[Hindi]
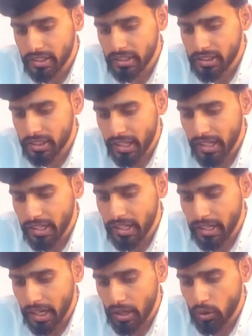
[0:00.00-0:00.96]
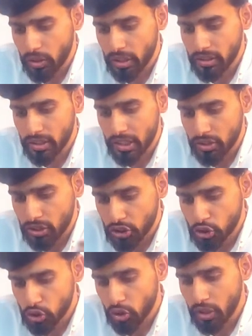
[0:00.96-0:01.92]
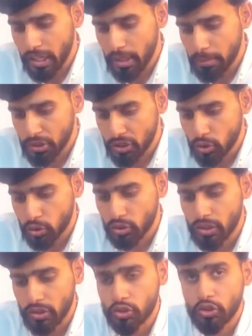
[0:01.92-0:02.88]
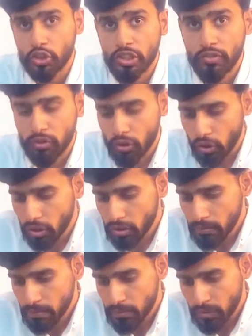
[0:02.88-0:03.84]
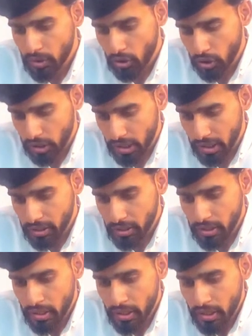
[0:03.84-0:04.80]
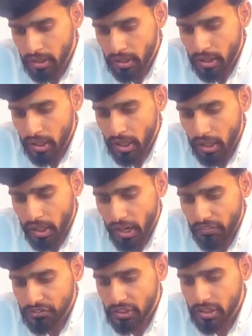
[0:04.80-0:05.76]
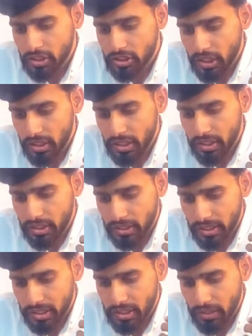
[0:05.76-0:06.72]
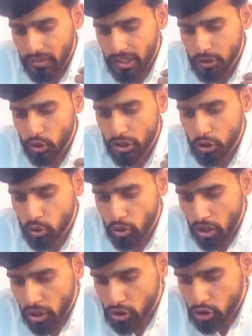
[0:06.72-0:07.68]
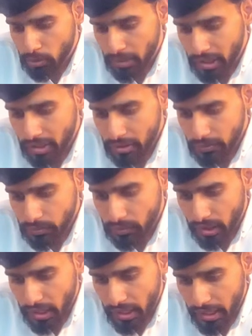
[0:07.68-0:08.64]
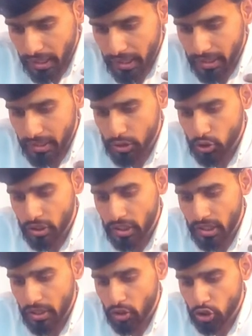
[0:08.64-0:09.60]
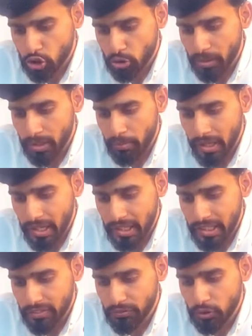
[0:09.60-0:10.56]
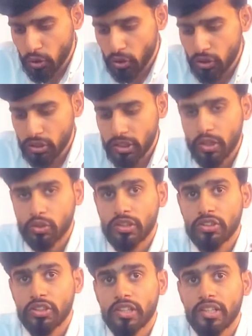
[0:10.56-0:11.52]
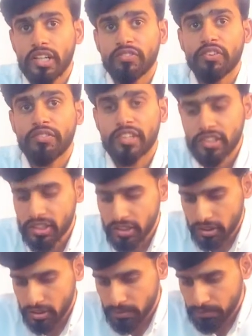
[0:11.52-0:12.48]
स्केल डाउन इन द थ्रीशोल्ड एडमिशन 2024 ओके आफ्टर स्टार्टिंग रिजल्ट्स ऑफ द 22 अक्टूबर एंड 29 अक्टूबर मेयरली 4356